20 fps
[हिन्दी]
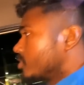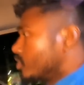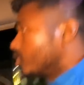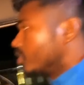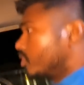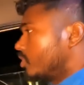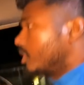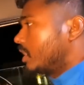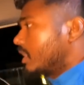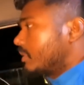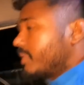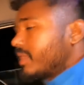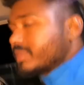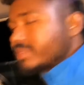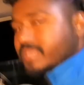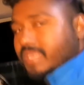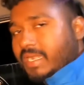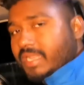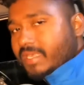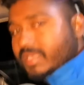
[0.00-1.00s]
तो लगभग
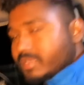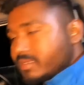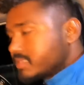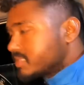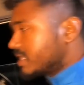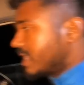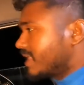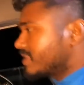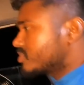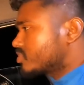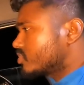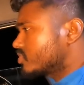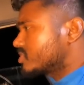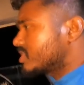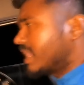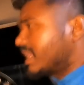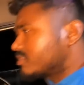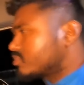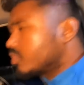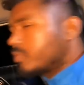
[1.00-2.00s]
साढ़े सात सौ
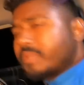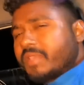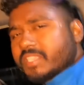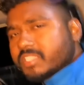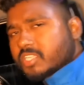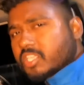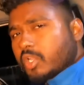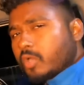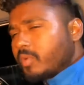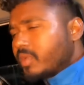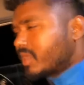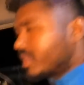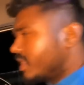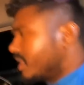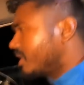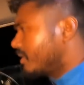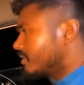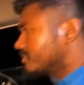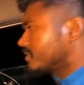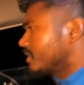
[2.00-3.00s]
सात सौ बीस किलोमीटर का
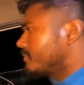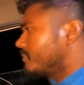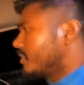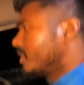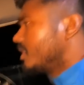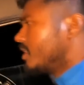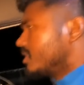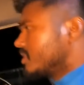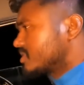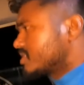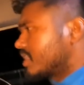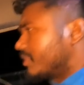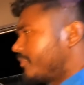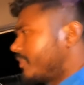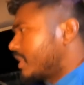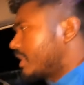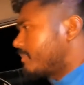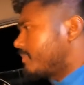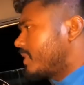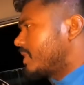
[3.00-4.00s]
लगभग
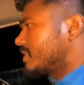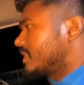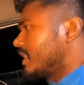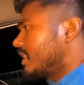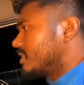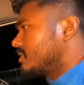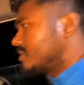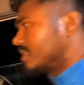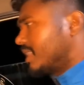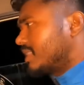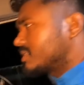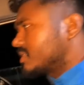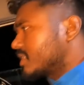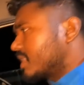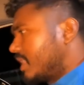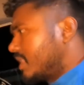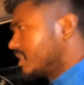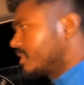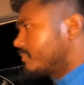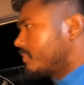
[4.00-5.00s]
सफ़र अपना था जहाँ से
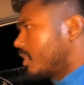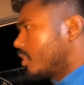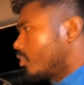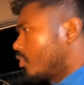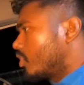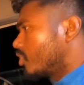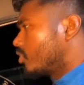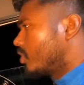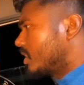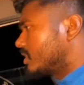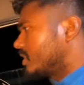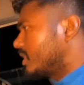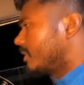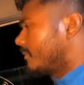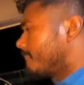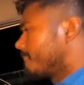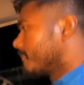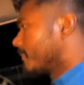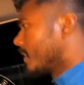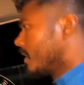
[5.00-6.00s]
गाड़ी अपना लोड हुआ था
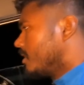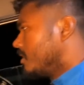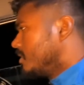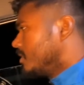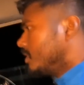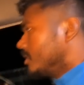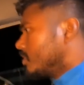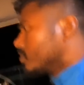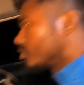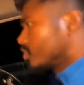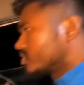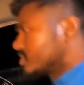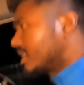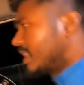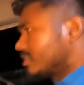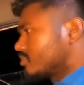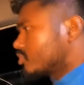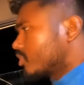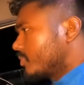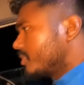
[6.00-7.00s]
तो
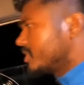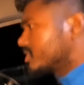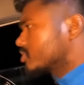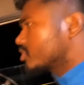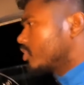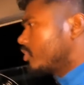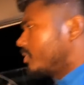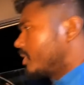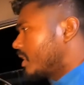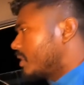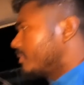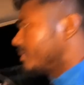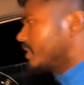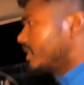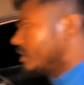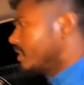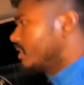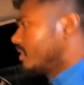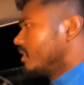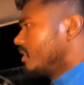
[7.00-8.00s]
सात सौ बीस किलोमीटर
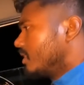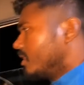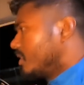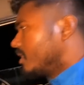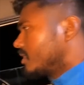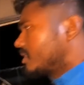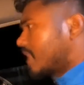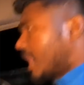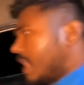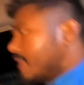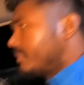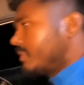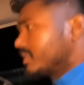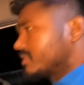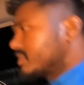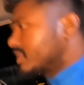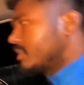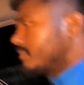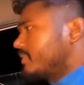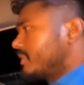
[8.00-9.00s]
में टाइमिंग
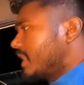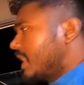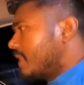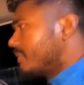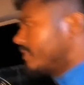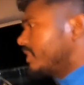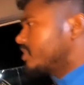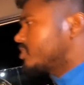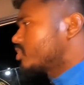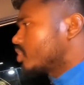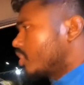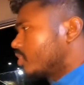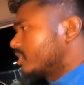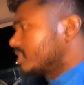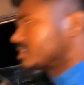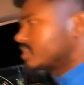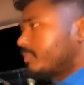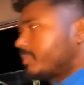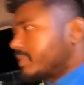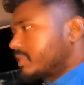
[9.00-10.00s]
सिर्फ मिला है भाई
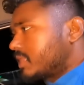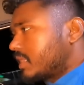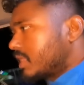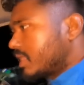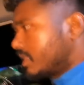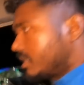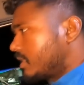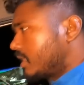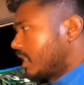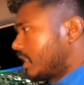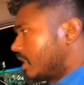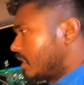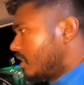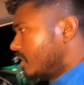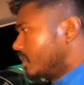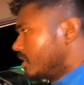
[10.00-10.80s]
चौदह से पंद्रह घंटा